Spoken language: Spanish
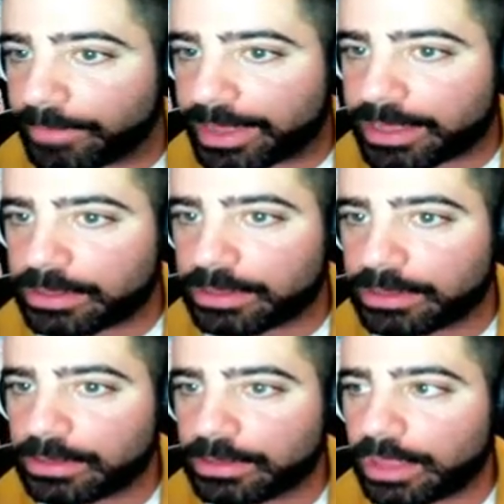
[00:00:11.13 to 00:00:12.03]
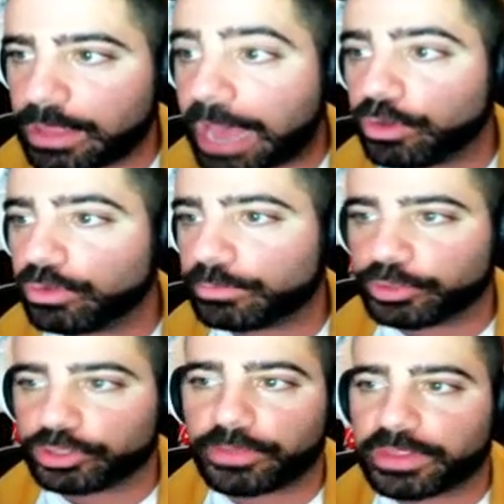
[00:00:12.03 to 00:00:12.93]
los demás. Ah, no,
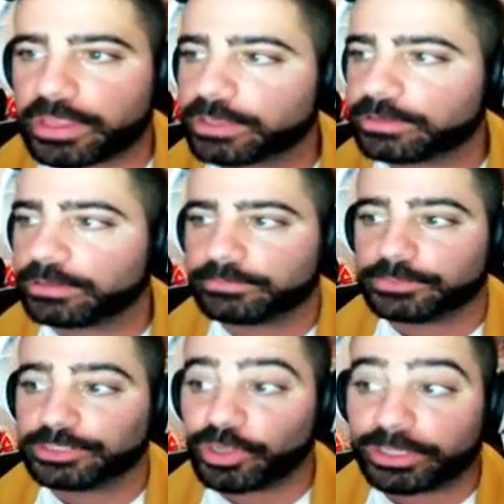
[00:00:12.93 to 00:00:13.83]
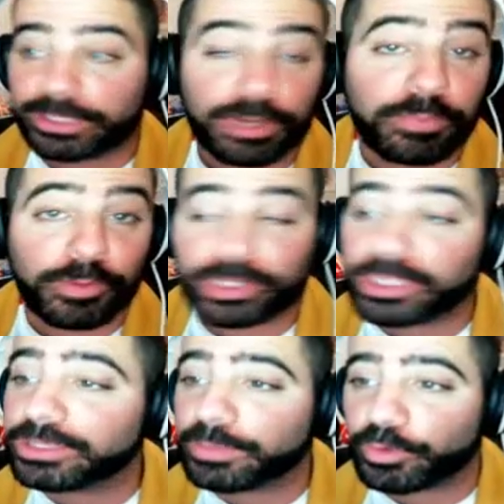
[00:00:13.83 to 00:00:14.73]
pues entonces ya está. No es tan
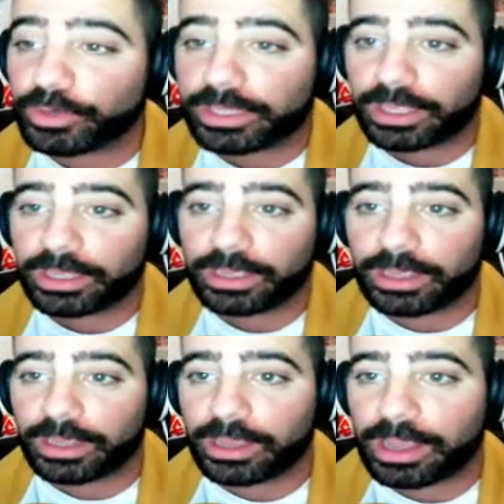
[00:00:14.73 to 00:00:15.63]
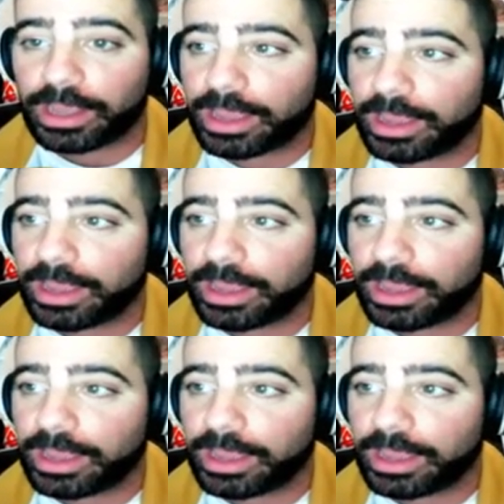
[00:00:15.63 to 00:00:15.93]
importante porque